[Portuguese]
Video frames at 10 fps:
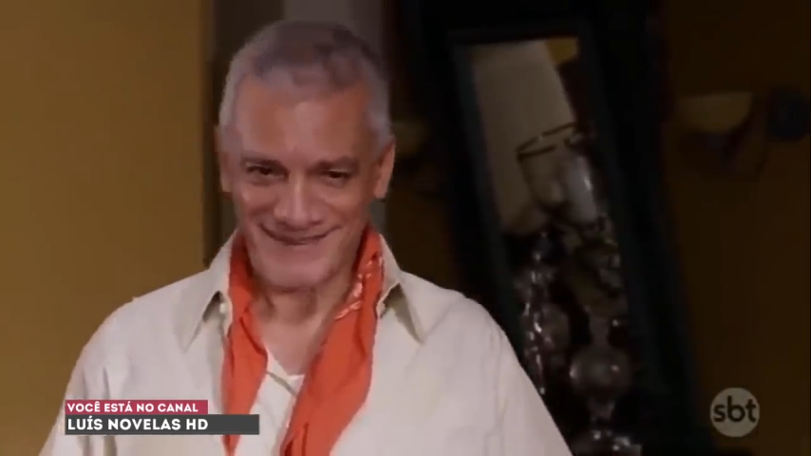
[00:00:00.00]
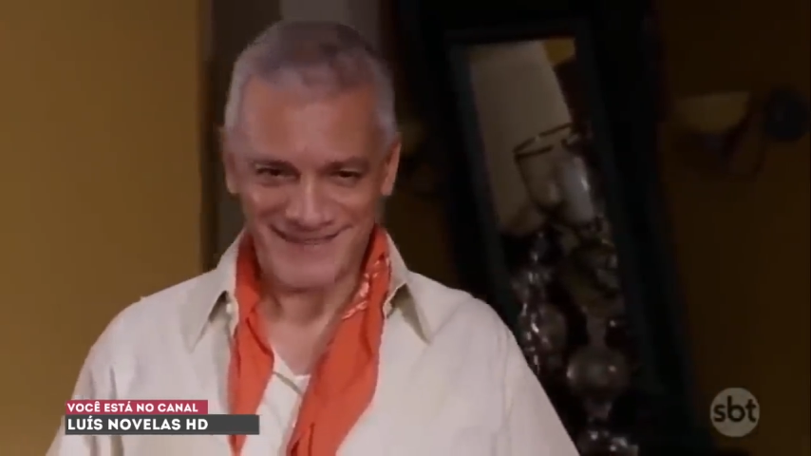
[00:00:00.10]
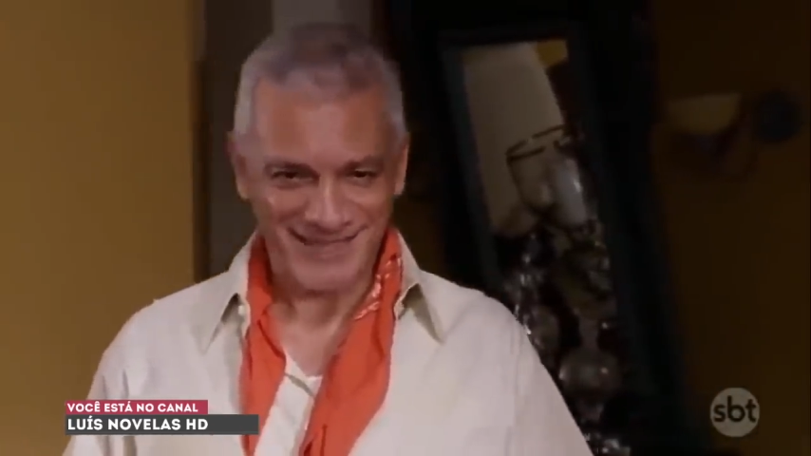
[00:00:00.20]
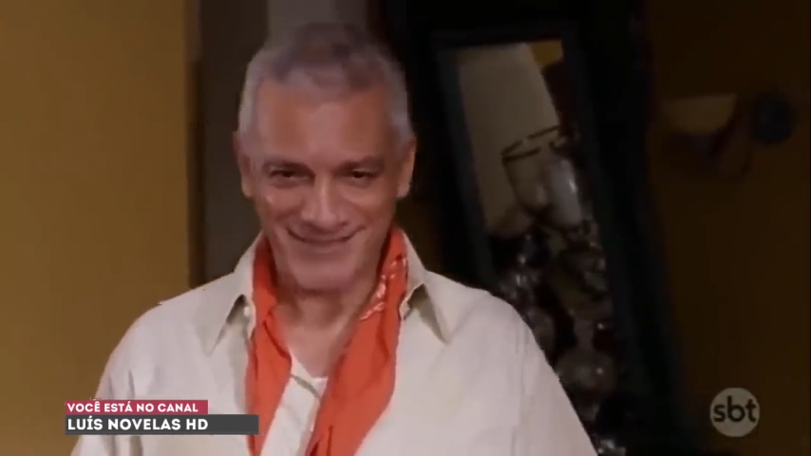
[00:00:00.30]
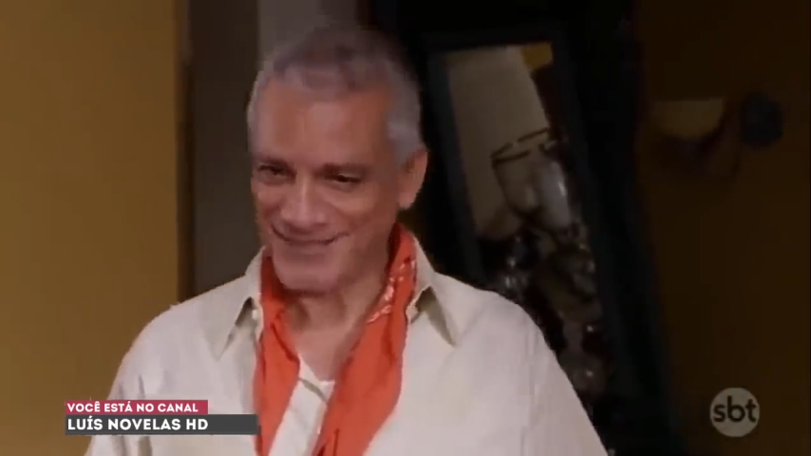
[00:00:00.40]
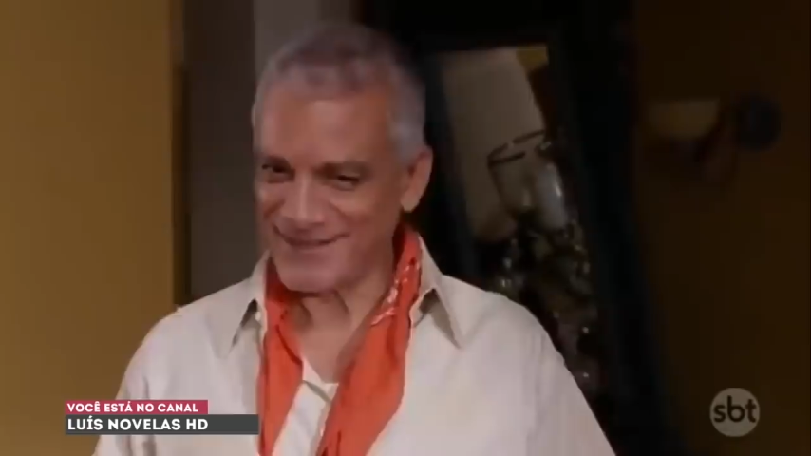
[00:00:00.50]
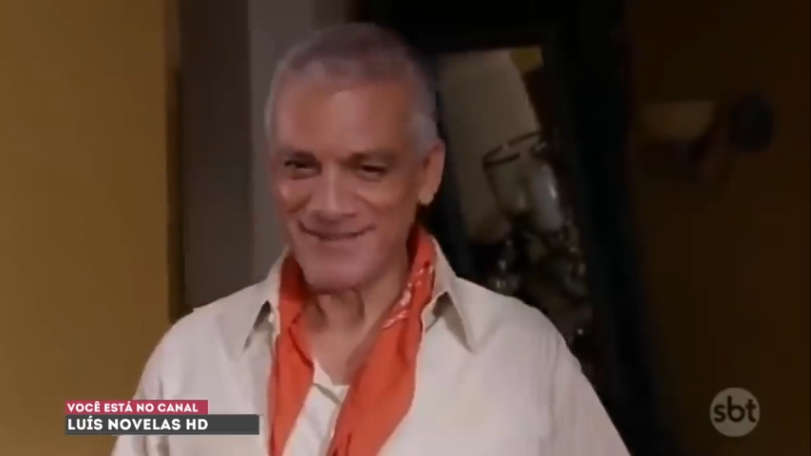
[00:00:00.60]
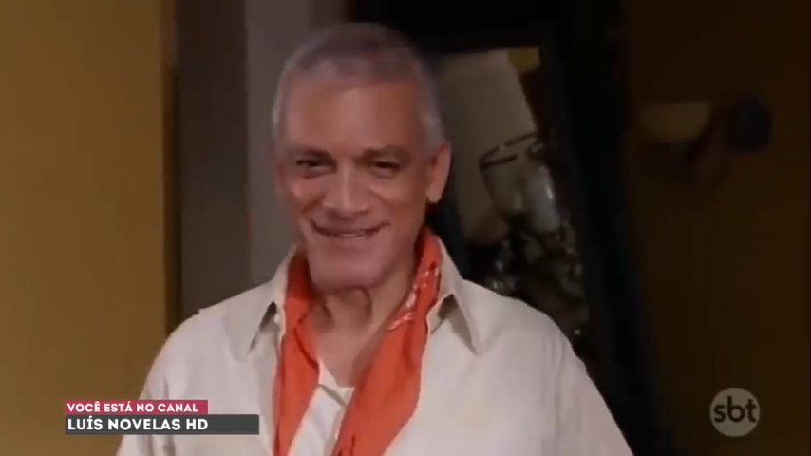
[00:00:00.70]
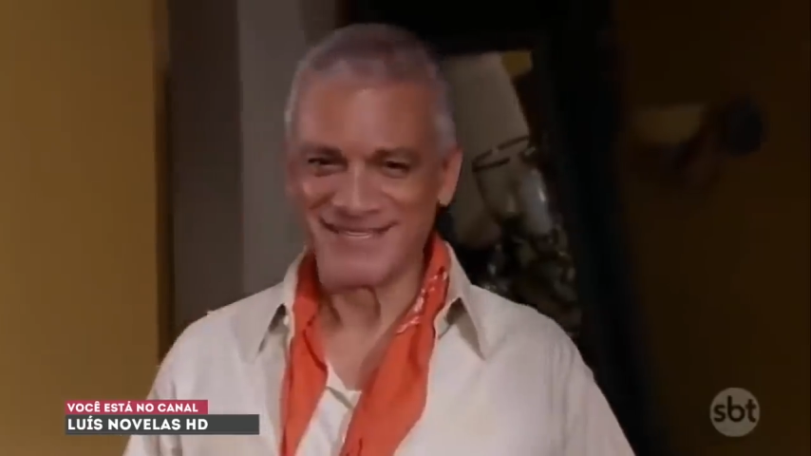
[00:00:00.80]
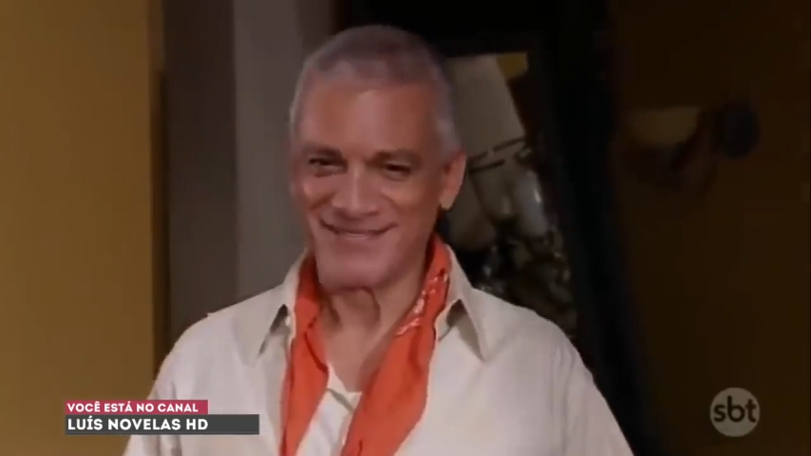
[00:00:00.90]
A
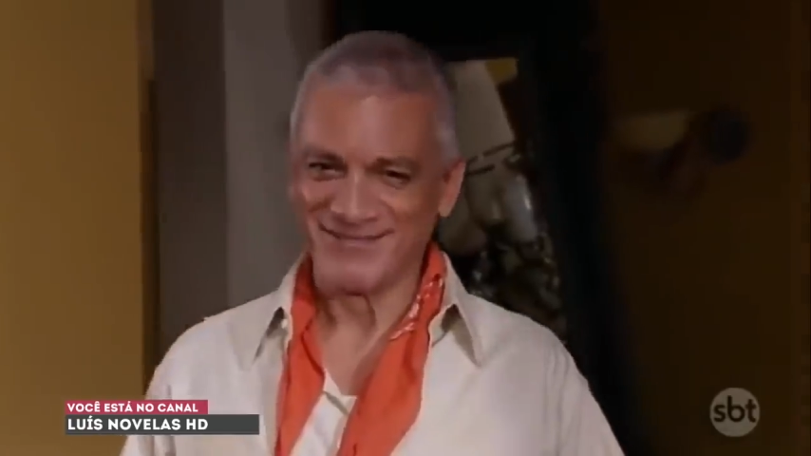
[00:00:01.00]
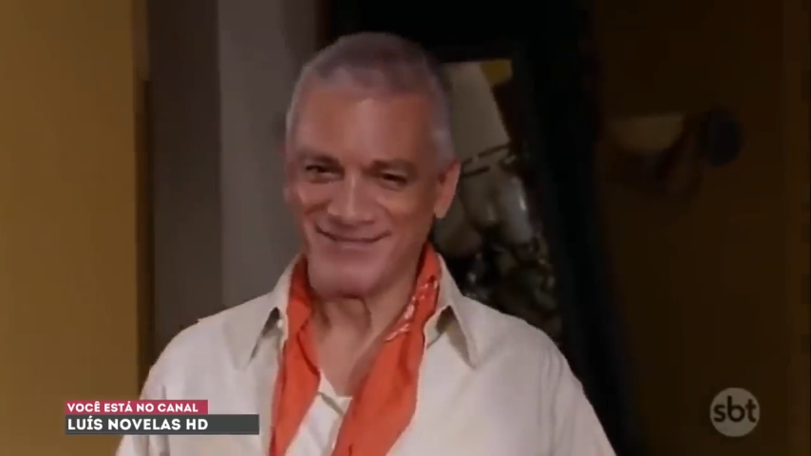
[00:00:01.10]
senhora é bem